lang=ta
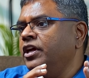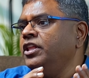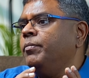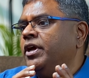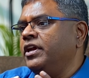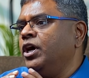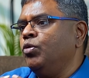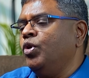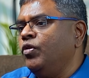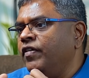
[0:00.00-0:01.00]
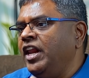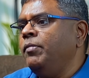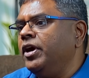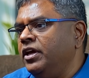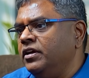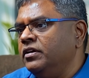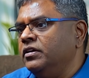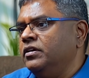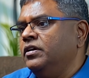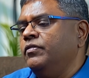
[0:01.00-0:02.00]
இந்த மாதிரியான ஒரு வலிமை
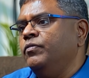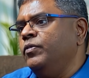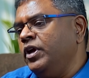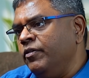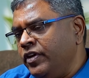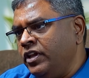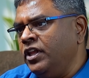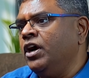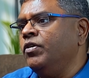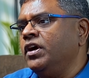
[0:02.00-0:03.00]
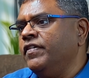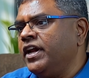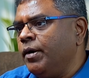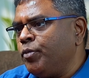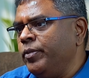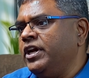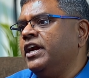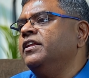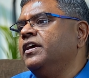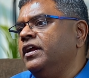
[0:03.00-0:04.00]
இந்தியாவுக்கு வேறு எப்போவுமே
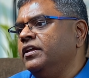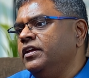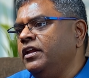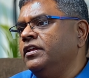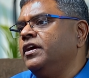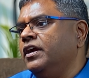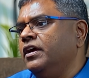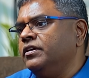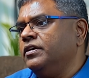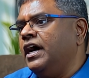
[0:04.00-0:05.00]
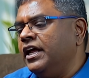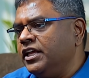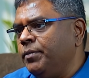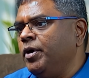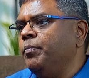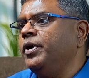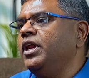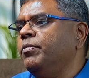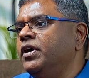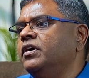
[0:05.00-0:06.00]
நடந்தது கிடையாது இருந்தது கிடையாது அதை நம்ம எப்படி
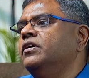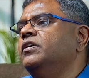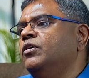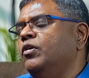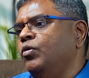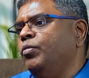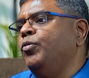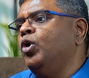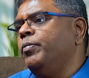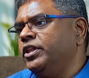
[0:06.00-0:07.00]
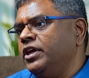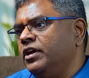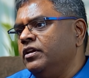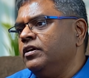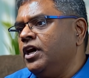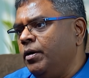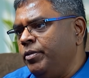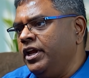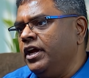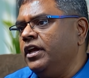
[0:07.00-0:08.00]
நம்ம உபயோகப்படுத்திக்கிறது
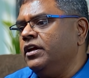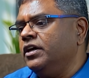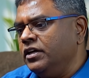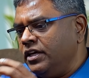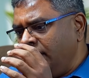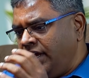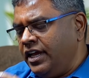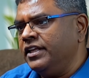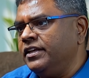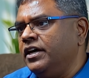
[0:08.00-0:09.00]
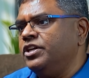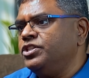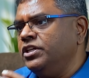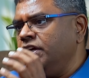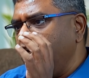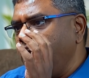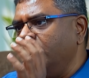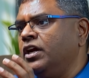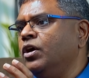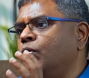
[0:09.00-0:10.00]
அப்படின்னு கேட்டிங்கன்னா இங்கேயே தயாரித்து இங்கே
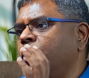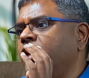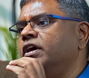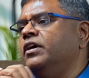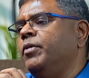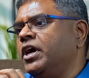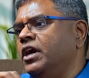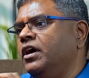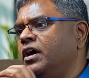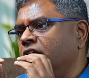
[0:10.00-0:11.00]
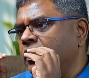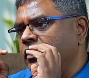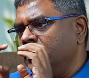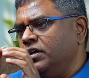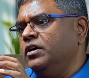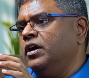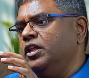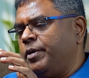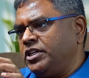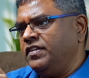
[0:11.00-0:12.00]
இருக்கக்கூடிய மக்களுக்கான
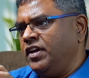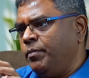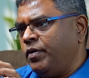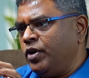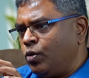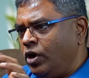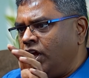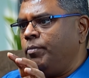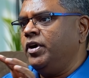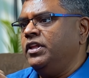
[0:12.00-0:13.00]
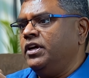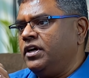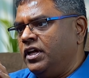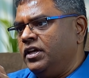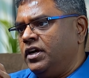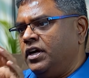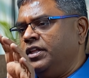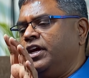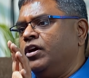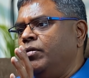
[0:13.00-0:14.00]
இந்த பர்ச்சேசிங் பவருக்குள்ளே நம்ம அந்த அதை
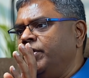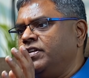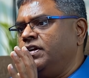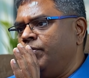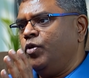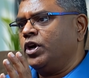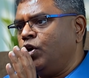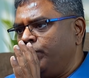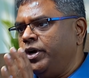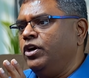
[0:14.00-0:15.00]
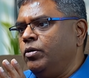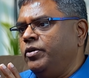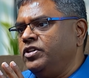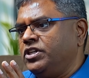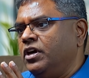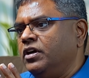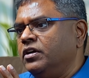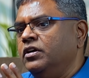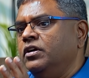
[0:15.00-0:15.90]
அந்த எக்கனாமிக்ஸை நம்ம ஒர்க் அவுட் பண்ணிட்டோம் அப்படின்னு வச்சுக்கோங்க